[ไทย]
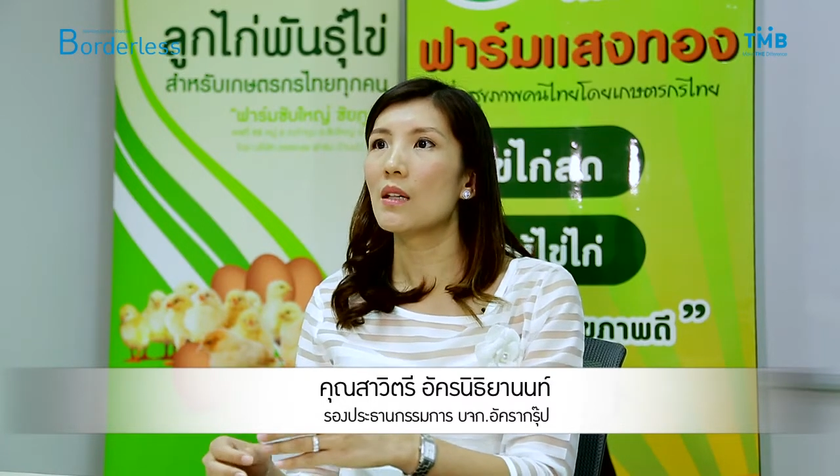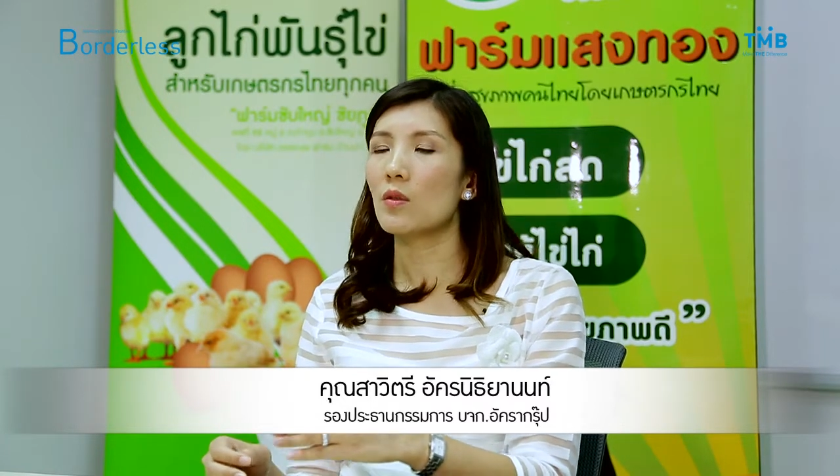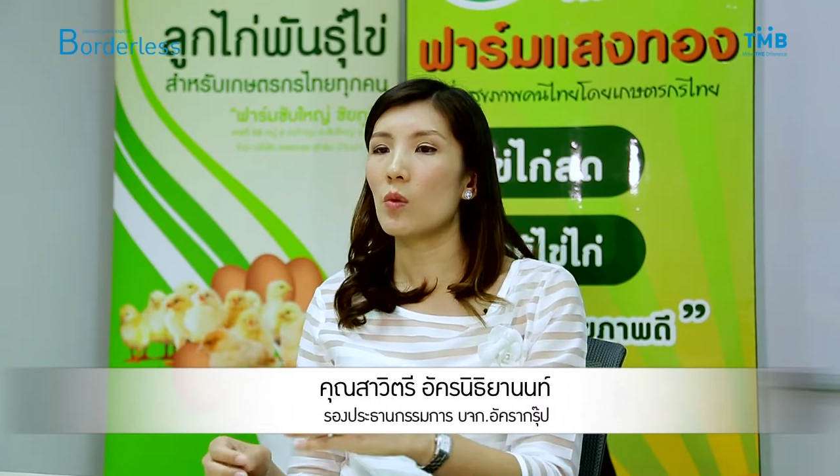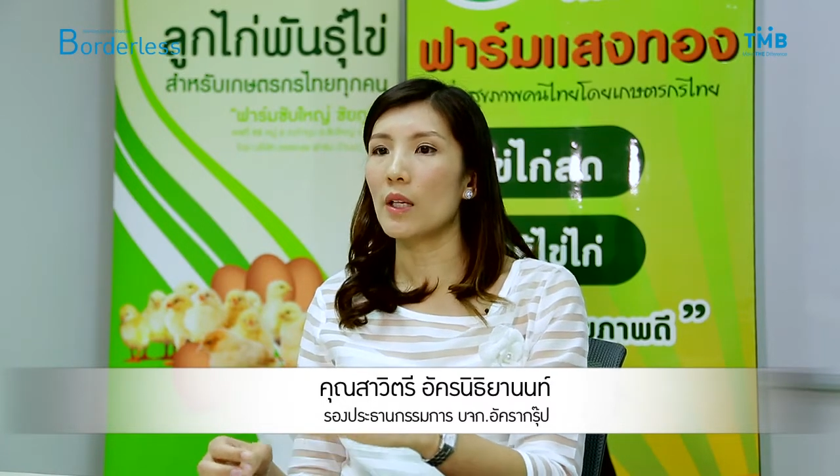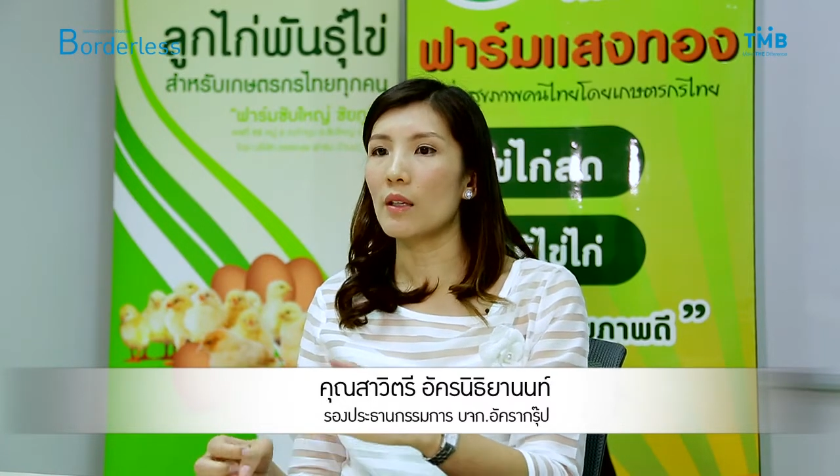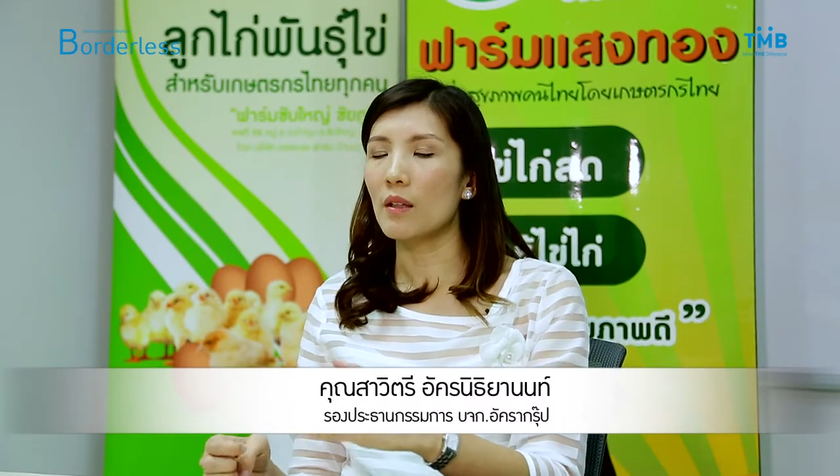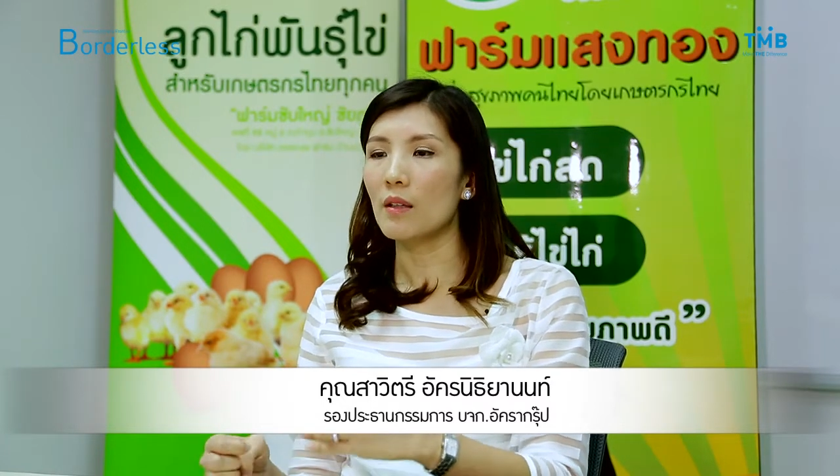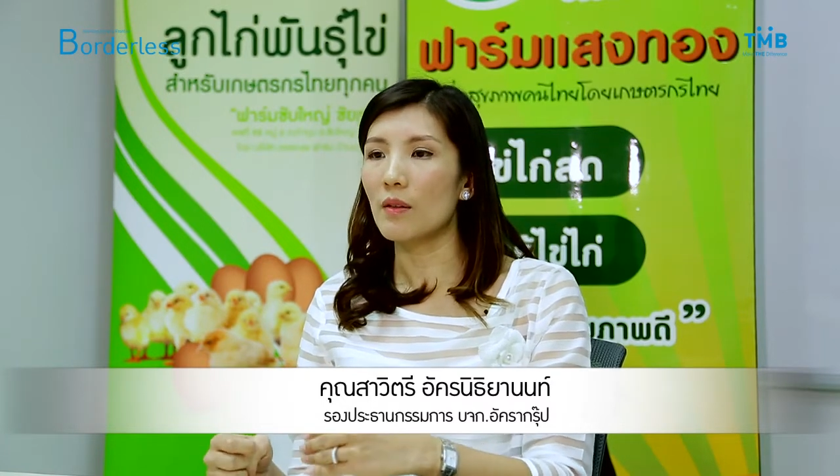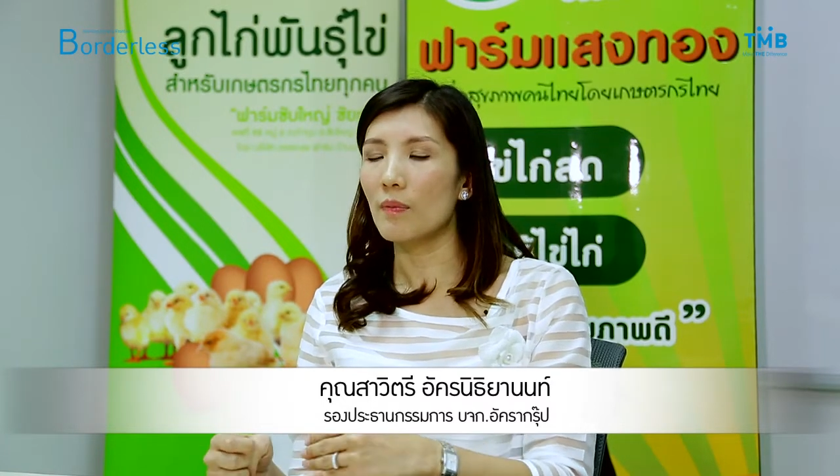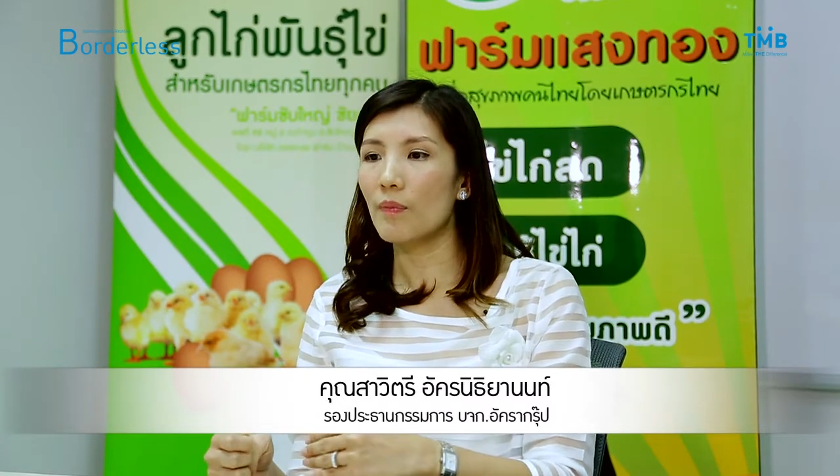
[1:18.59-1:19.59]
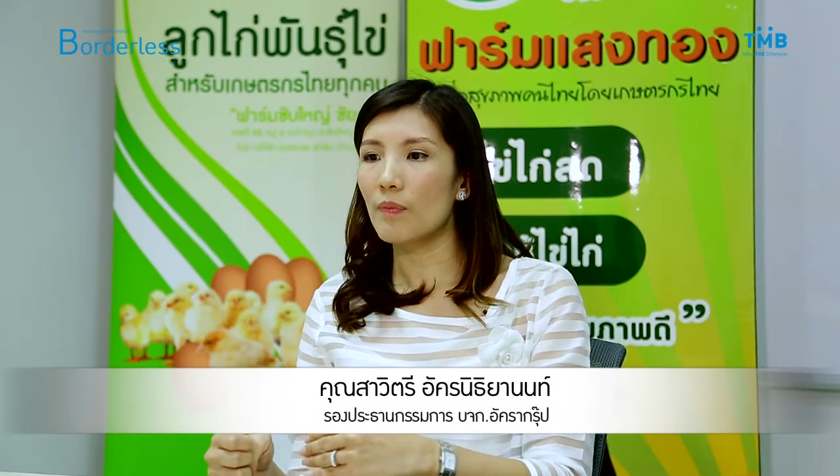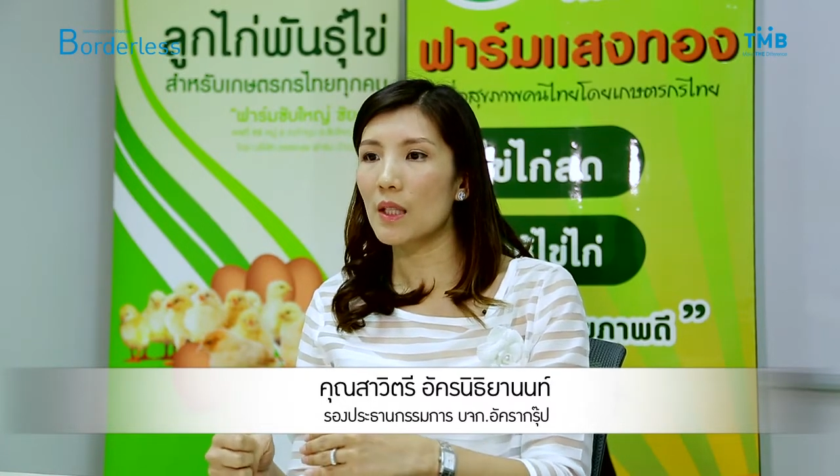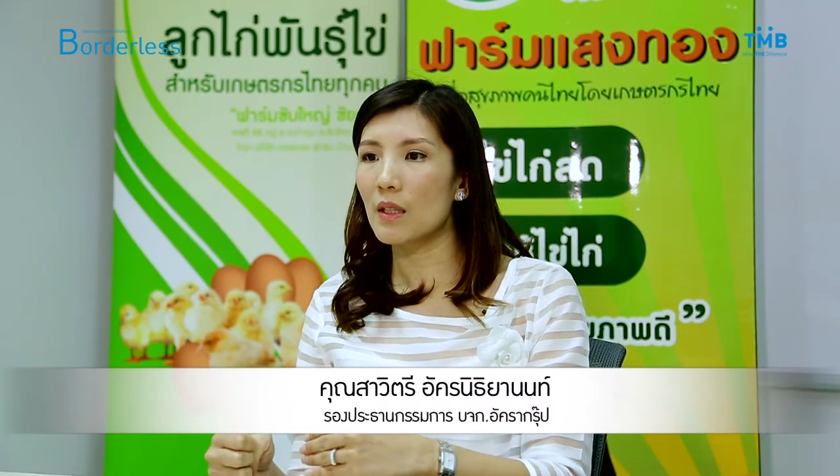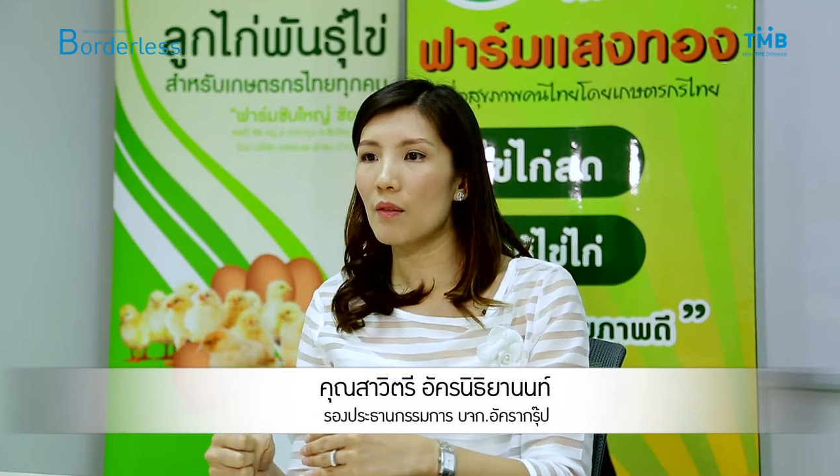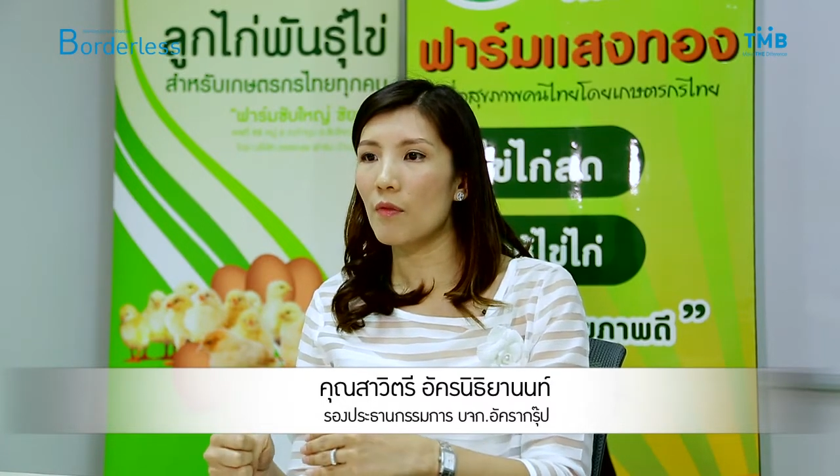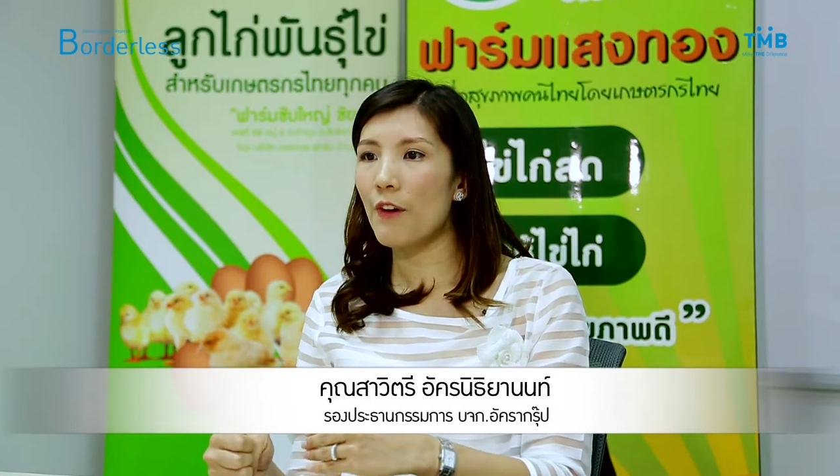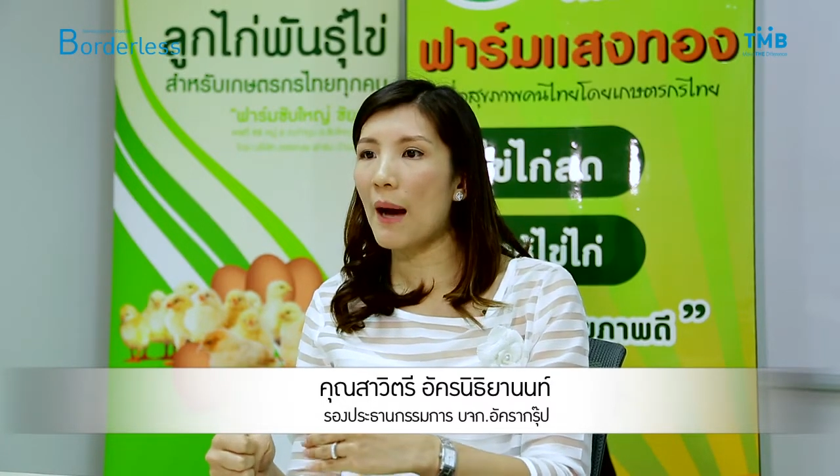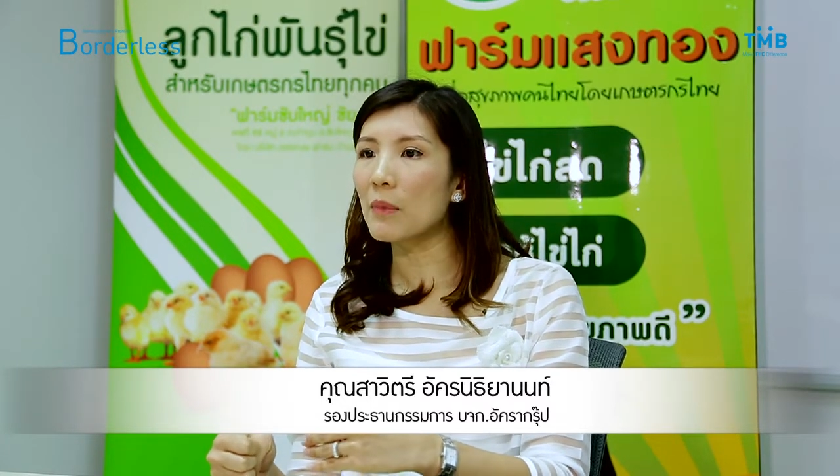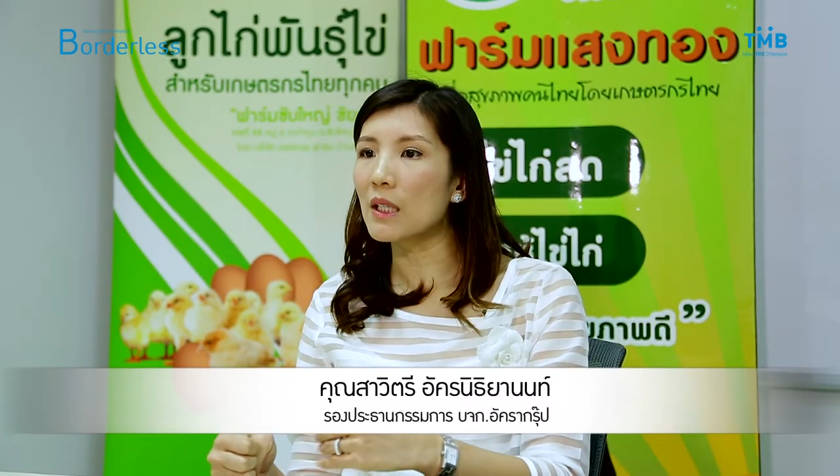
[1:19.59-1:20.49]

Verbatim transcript: ส่วนฟาร์ม